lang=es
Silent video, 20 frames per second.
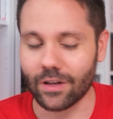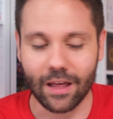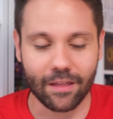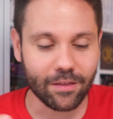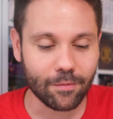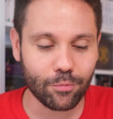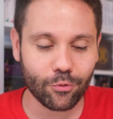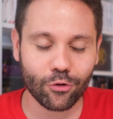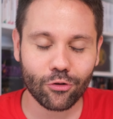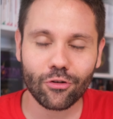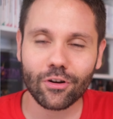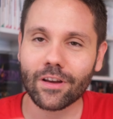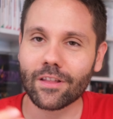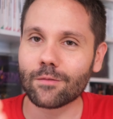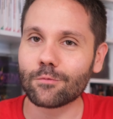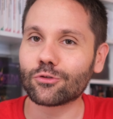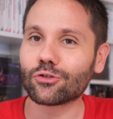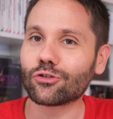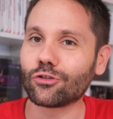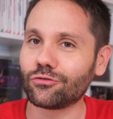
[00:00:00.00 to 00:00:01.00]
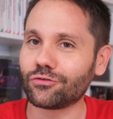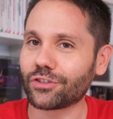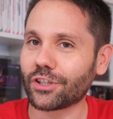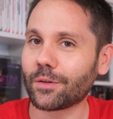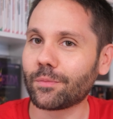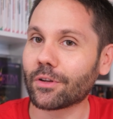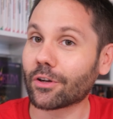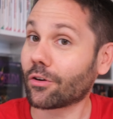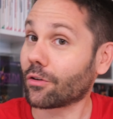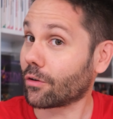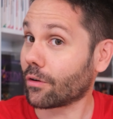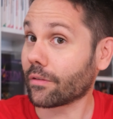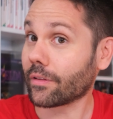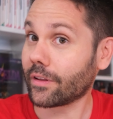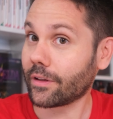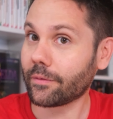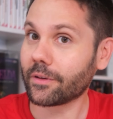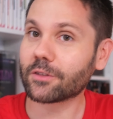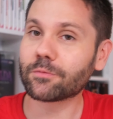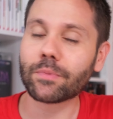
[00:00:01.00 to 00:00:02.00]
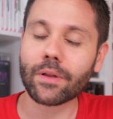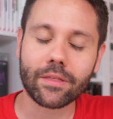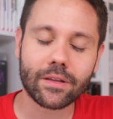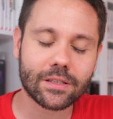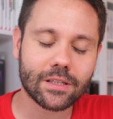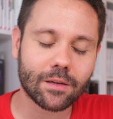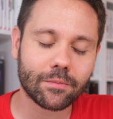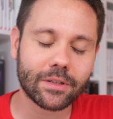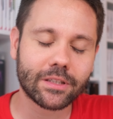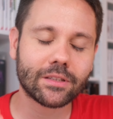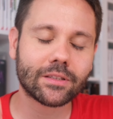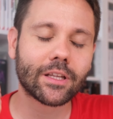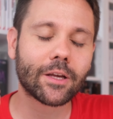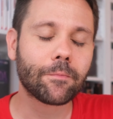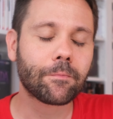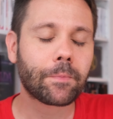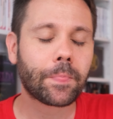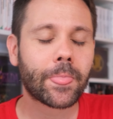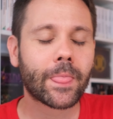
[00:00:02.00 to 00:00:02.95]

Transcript: Hace poco quedamos con Triple, con Coffee precisamente,